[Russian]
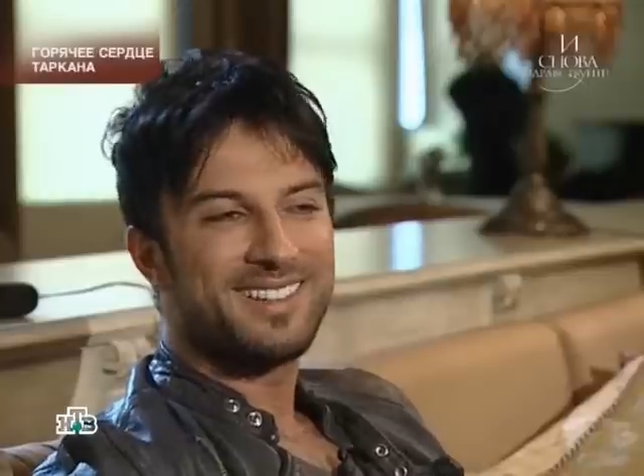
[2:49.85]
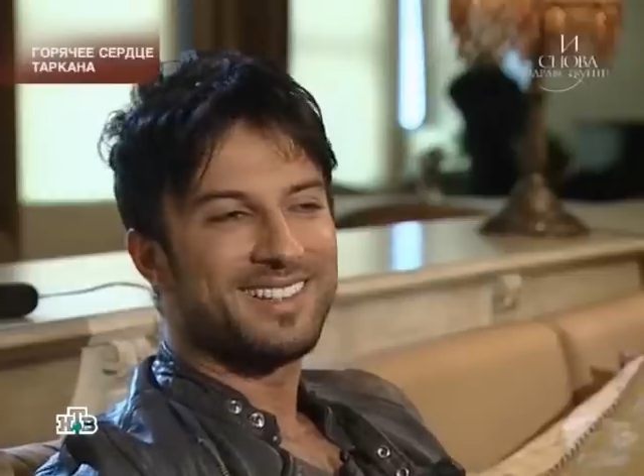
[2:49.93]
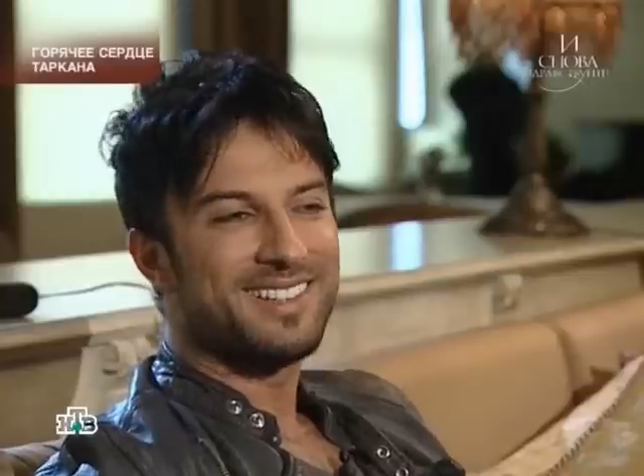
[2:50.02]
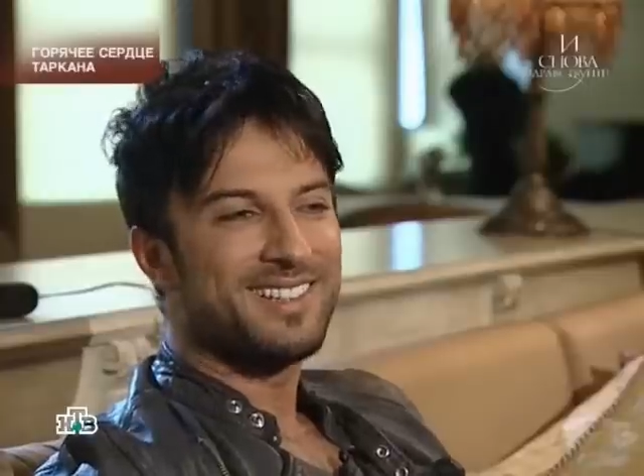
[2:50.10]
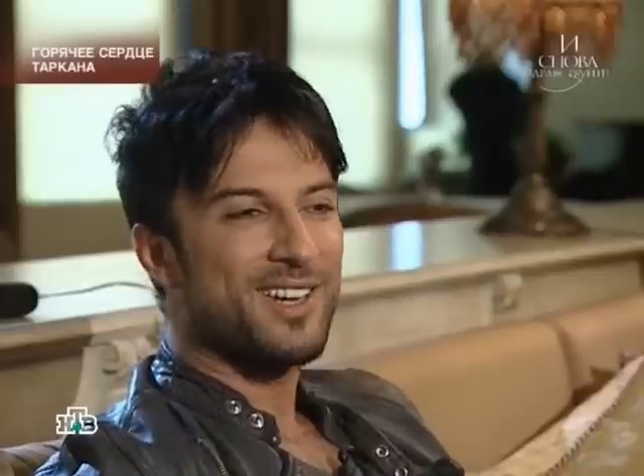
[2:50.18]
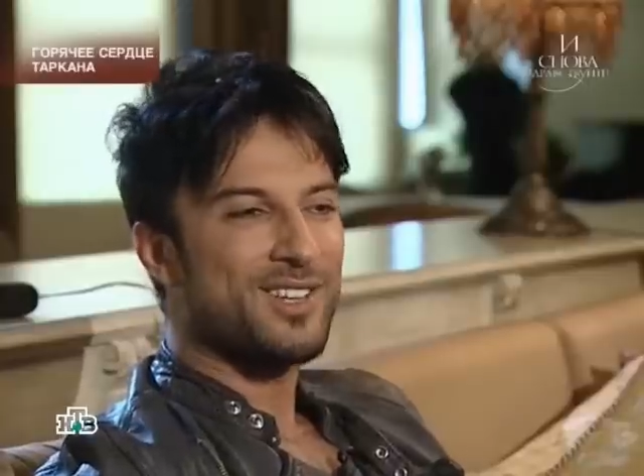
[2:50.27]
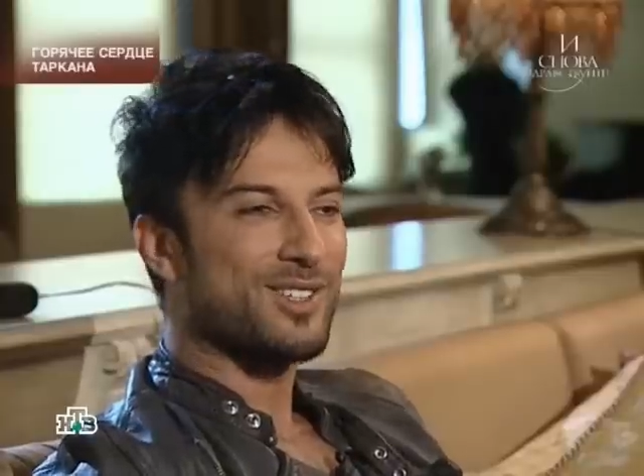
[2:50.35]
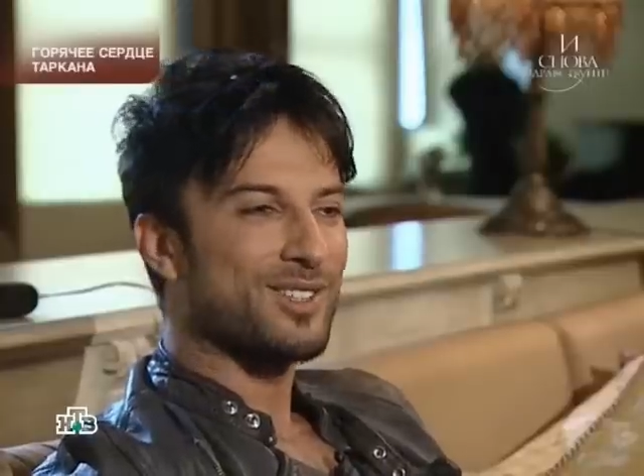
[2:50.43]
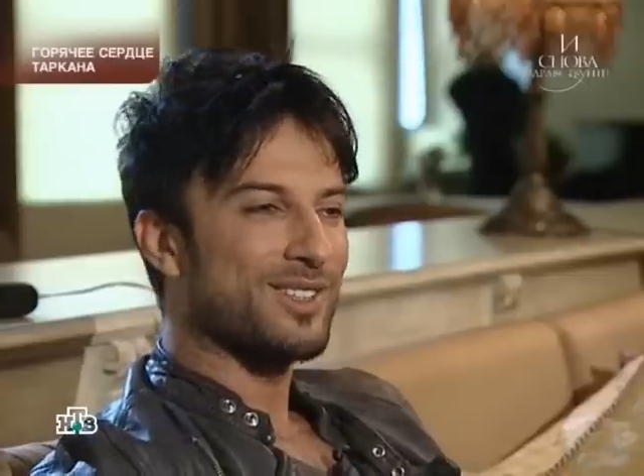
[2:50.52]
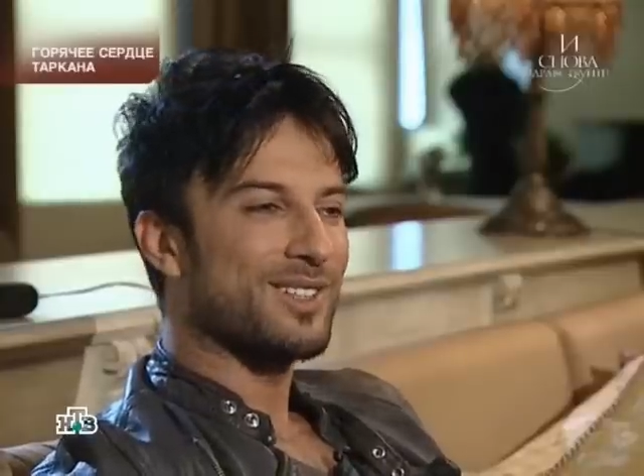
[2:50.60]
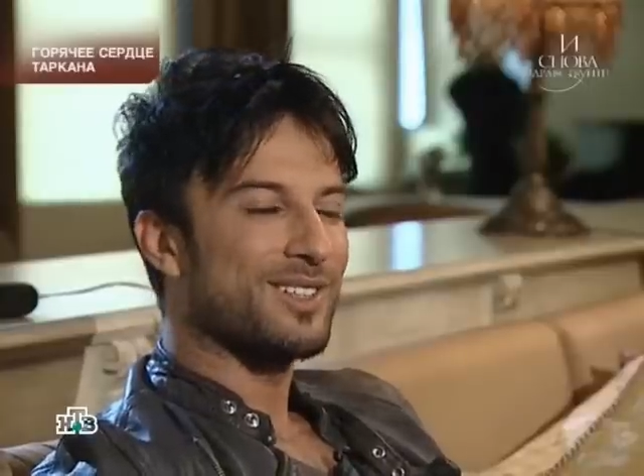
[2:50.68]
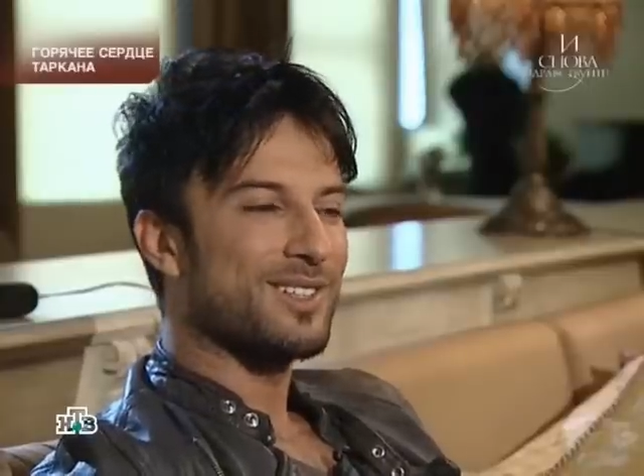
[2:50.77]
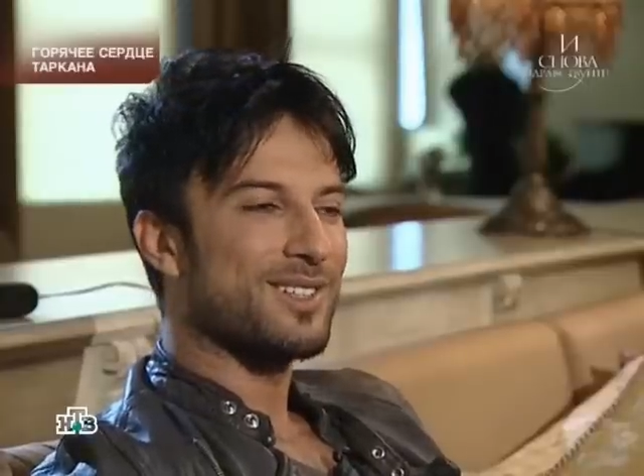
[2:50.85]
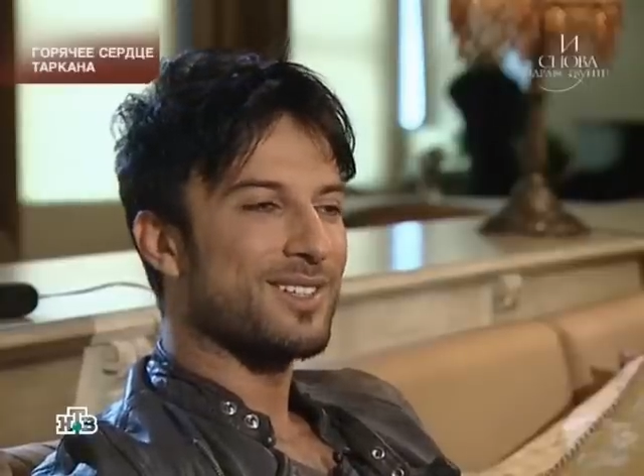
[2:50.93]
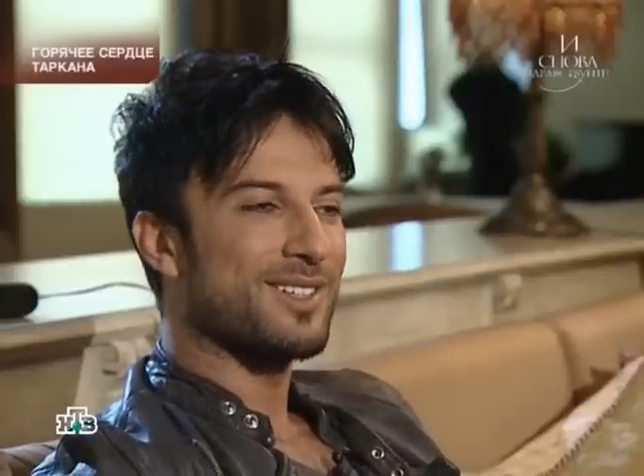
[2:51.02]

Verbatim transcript: И вот сейчас я перед